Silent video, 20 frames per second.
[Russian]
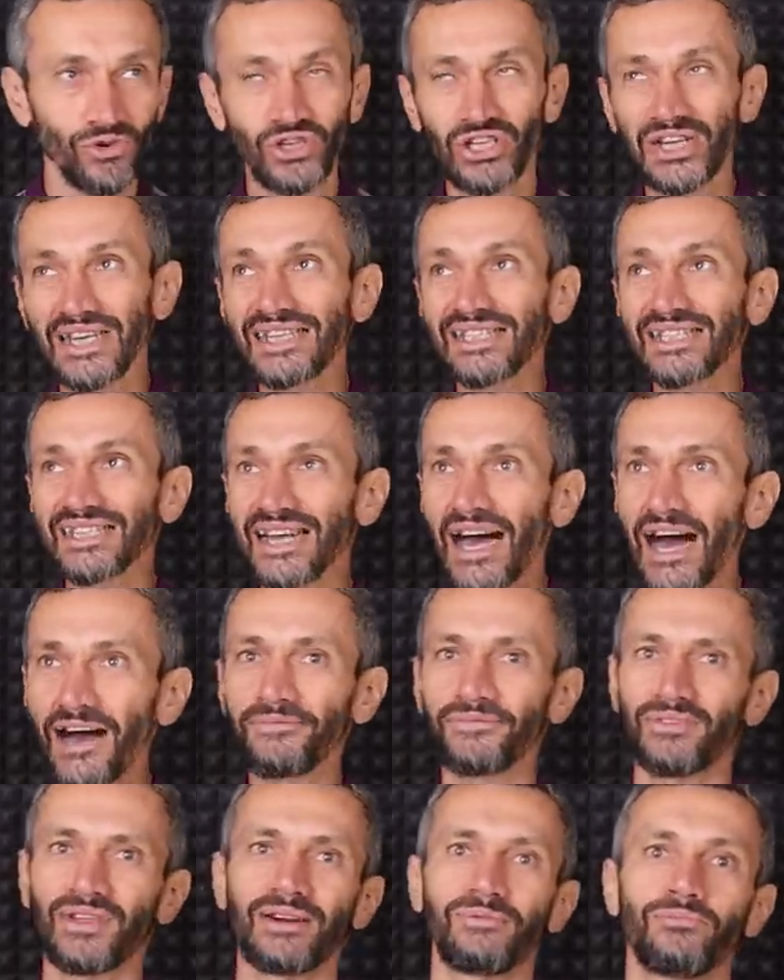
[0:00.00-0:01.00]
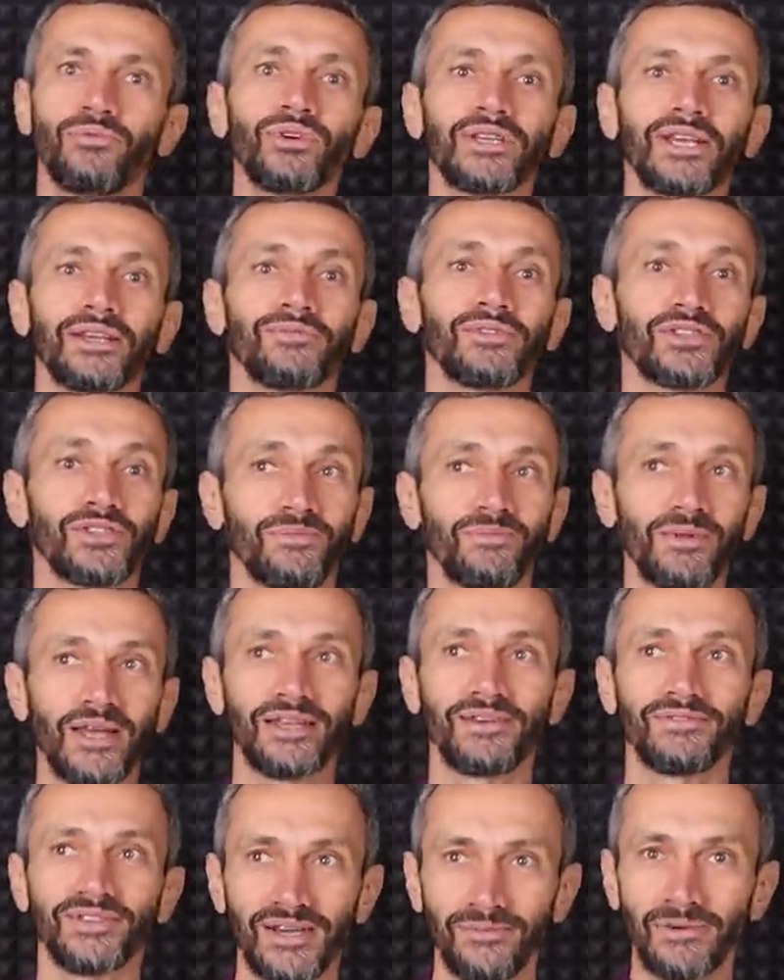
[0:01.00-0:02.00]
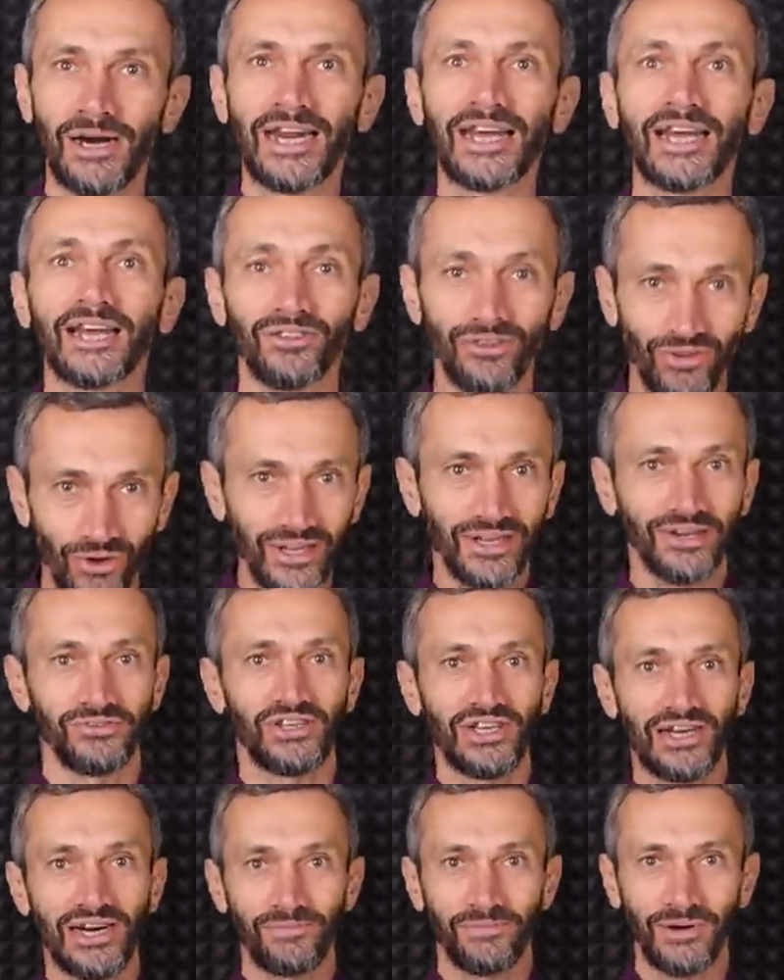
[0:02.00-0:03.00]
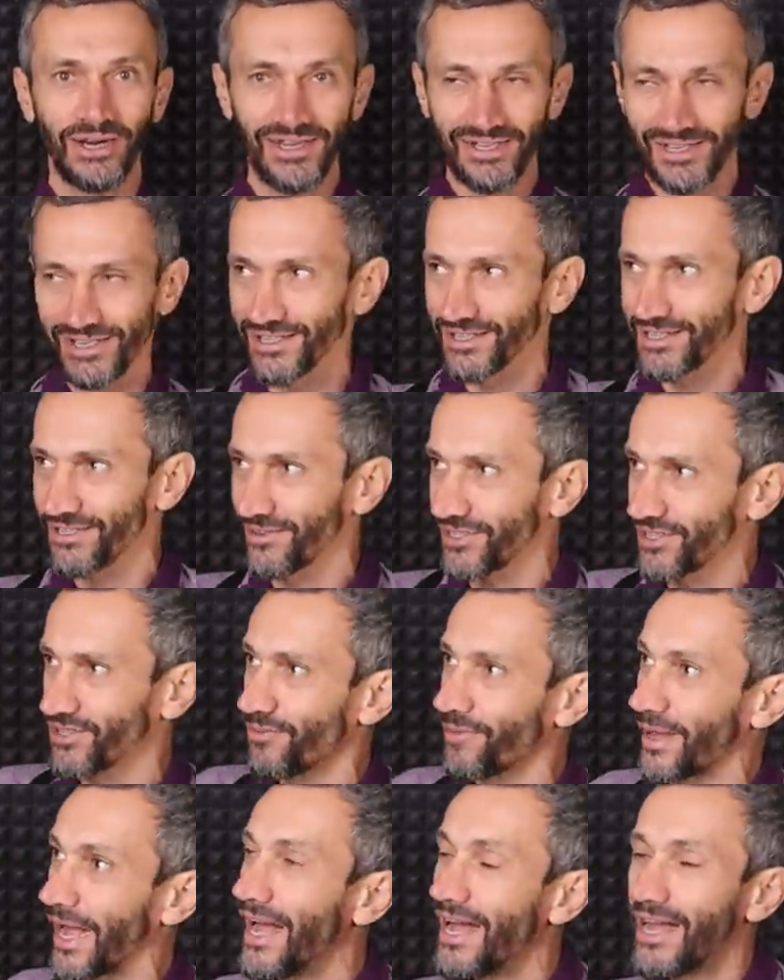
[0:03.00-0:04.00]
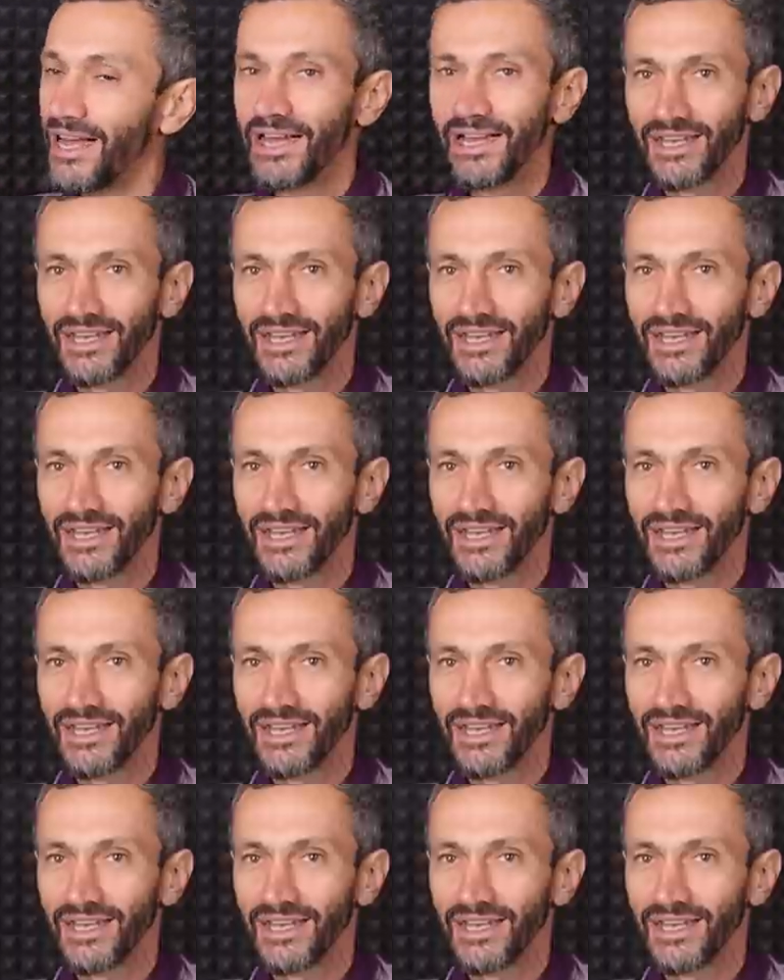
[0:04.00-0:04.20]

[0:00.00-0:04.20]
Уже завтра будет выступление в Самаре. Я только вчера прилетел из Севастополя.